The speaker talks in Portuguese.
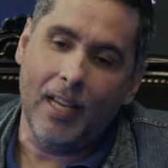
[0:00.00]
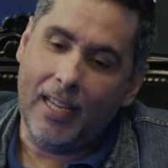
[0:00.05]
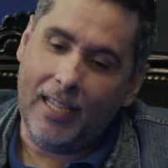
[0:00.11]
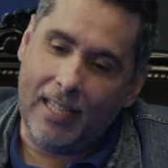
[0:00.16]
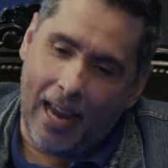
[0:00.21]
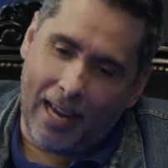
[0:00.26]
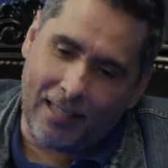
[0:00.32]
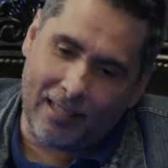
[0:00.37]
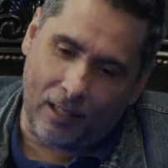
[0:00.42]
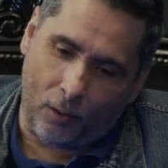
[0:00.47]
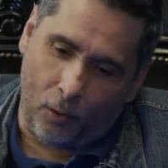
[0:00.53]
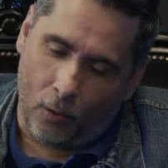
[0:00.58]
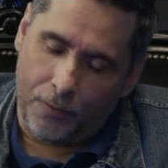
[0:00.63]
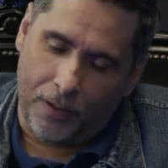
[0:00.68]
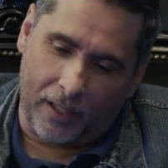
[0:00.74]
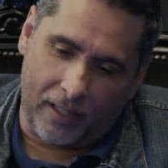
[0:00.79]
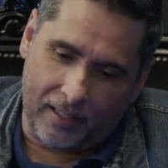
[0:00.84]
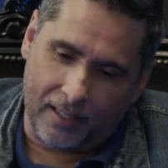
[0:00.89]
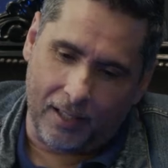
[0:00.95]
e essa
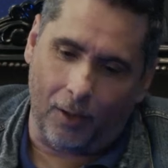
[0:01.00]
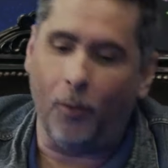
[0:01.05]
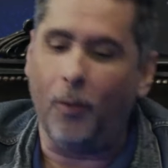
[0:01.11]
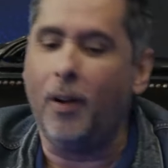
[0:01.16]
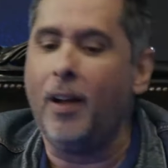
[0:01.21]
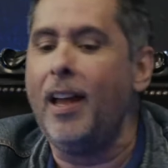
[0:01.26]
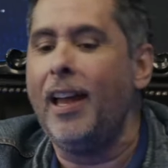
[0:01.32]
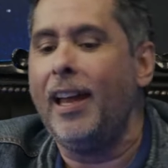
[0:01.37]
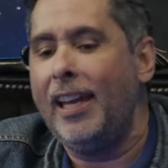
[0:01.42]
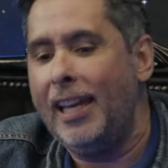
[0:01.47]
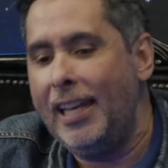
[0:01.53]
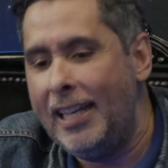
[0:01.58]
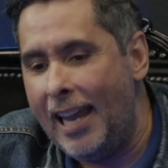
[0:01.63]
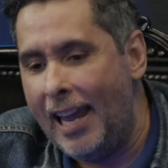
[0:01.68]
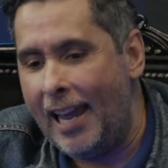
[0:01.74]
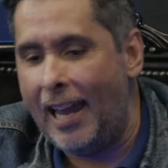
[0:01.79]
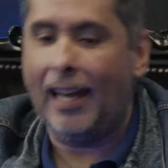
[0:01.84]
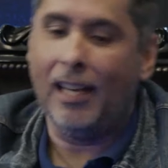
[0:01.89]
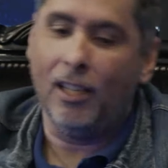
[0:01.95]
convicção ele
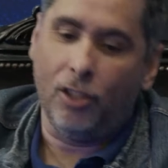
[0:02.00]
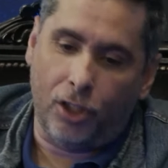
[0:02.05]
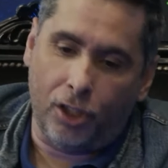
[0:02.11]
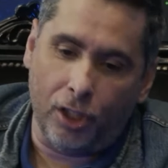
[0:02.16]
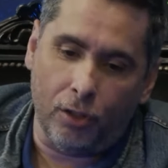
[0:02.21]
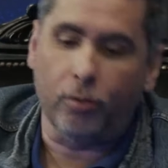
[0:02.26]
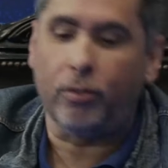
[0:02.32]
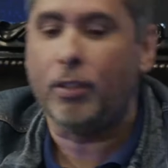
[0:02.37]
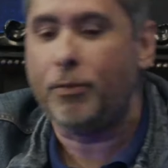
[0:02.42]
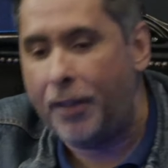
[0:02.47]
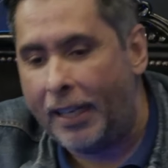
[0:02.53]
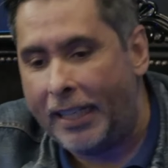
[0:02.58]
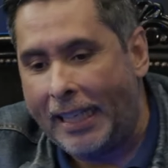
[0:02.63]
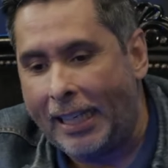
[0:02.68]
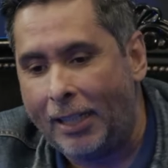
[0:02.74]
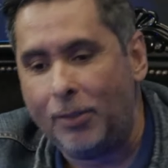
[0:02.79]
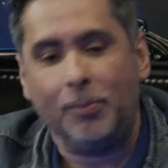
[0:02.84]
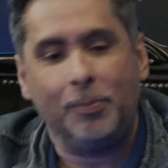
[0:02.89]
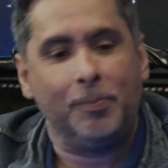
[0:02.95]
é antídoto e
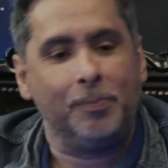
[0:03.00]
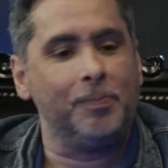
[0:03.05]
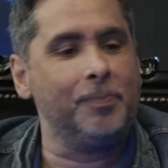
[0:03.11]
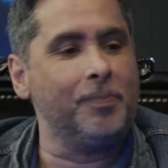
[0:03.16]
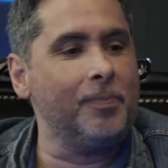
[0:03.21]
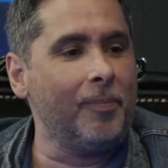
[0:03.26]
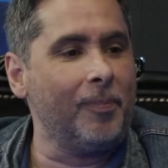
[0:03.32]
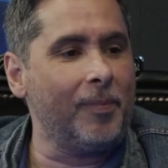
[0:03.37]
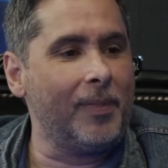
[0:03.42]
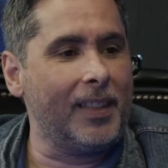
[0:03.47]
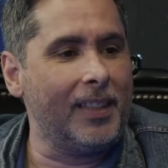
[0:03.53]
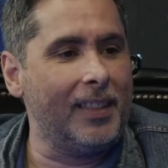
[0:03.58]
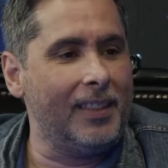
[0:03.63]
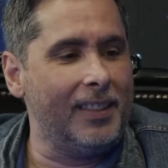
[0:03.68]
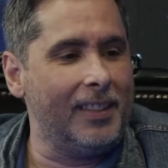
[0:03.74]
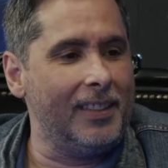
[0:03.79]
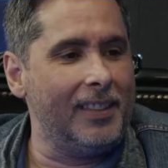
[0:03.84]
veneno ao mesmo